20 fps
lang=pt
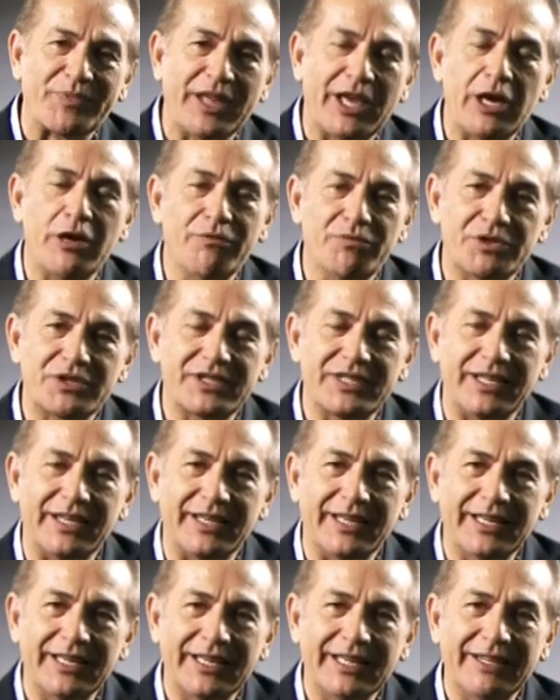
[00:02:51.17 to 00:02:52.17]
eu e
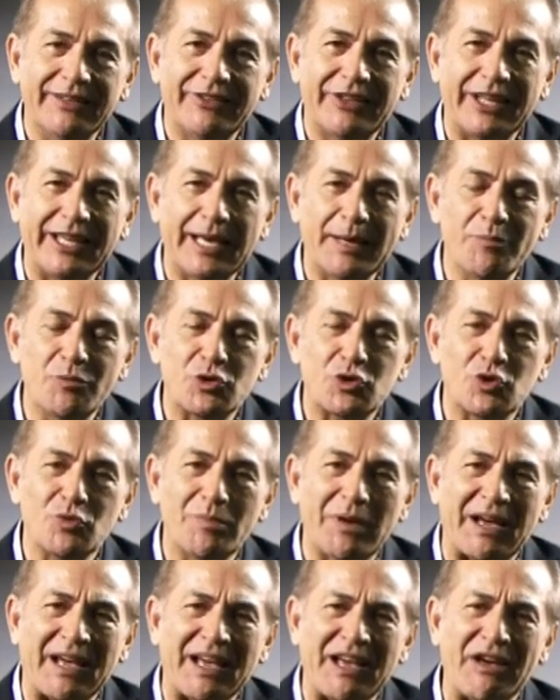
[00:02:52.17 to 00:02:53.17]
você tenhamos
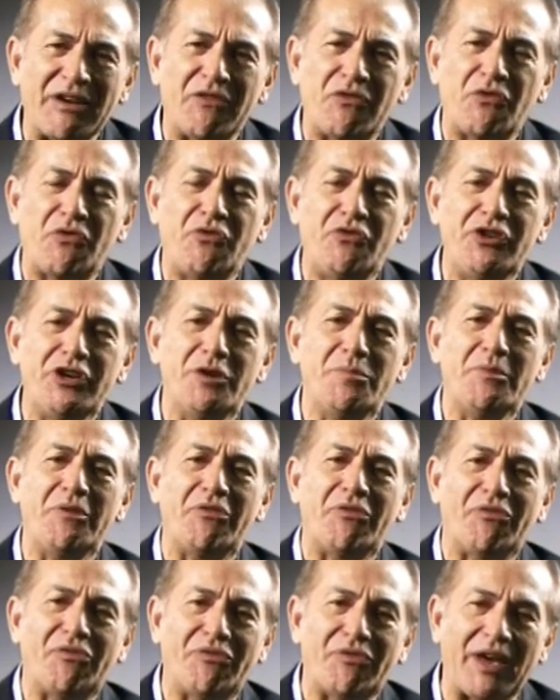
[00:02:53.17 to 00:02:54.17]
uma firme
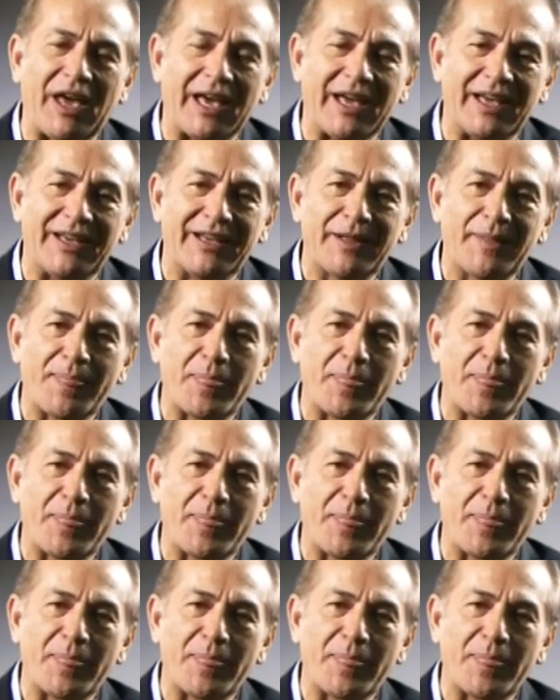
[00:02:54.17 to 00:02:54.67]
fé,